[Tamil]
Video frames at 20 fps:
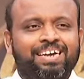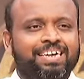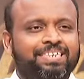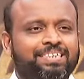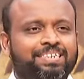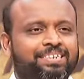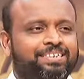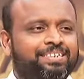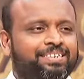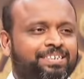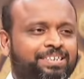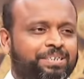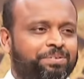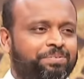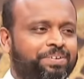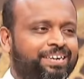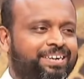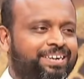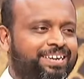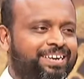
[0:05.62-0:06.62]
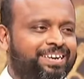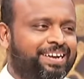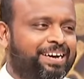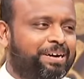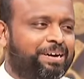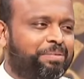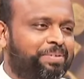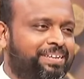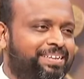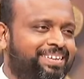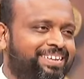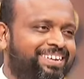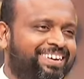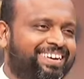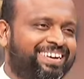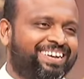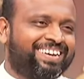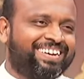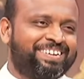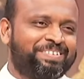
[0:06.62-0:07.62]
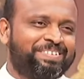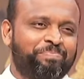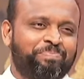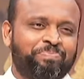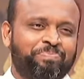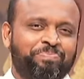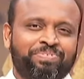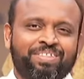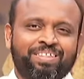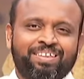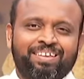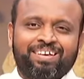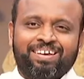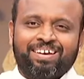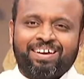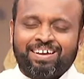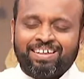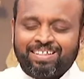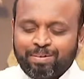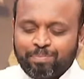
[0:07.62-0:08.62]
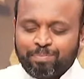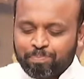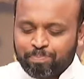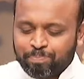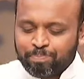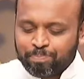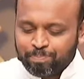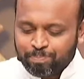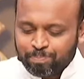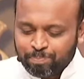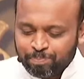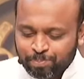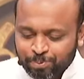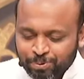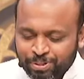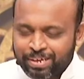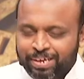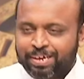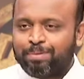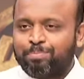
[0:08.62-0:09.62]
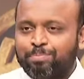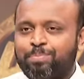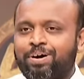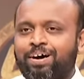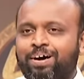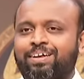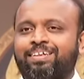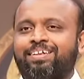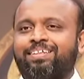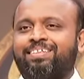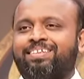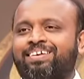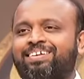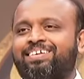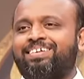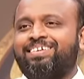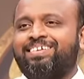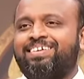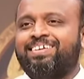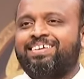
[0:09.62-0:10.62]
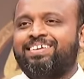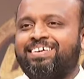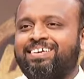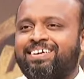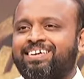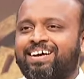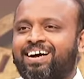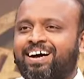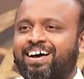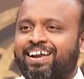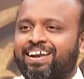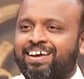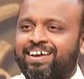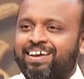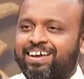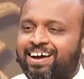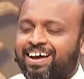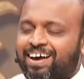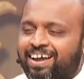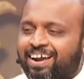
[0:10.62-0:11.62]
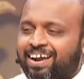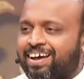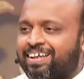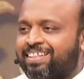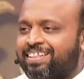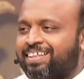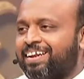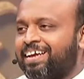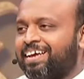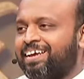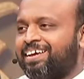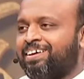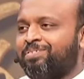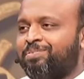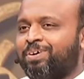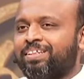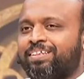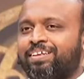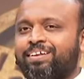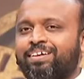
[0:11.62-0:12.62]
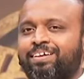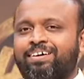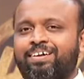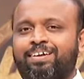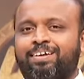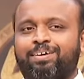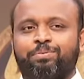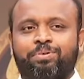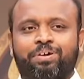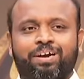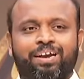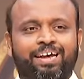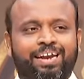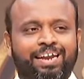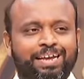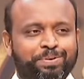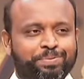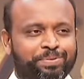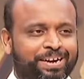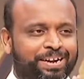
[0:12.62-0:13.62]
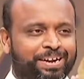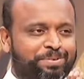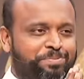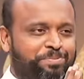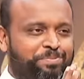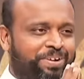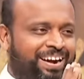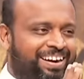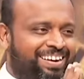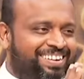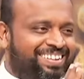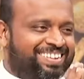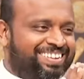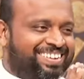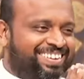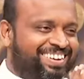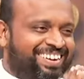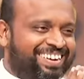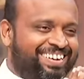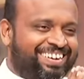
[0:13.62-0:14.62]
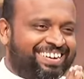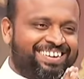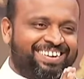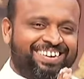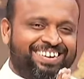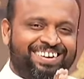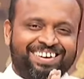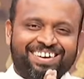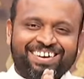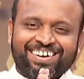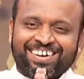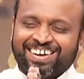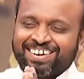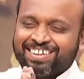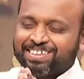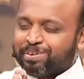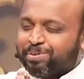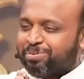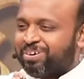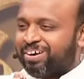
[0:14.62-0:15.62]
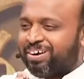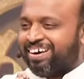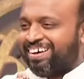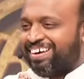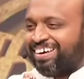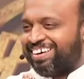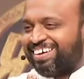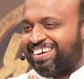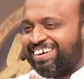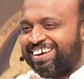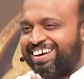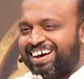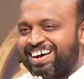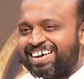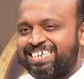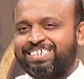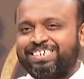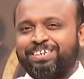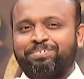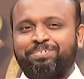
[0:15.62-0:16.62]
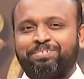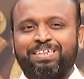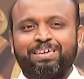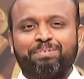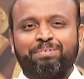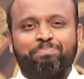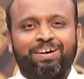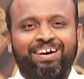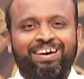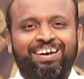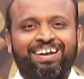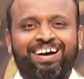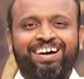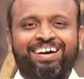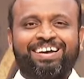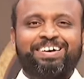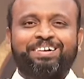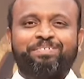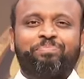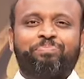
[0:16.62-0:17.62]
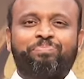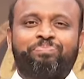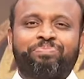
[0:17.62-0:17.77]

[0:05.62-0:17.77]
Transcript: இயேசு கிறிஸ்துவின் இனிய நாமத்தினாலே இந்த புதிய மாதத்தின் காலை ஆராதனைக்கு வந்திருக்கிற உங்கள் அனைவரையும் வாழ்த்துகிறேன் கர்த்தர் உங்களை ஆசிர்வதிப்பாராக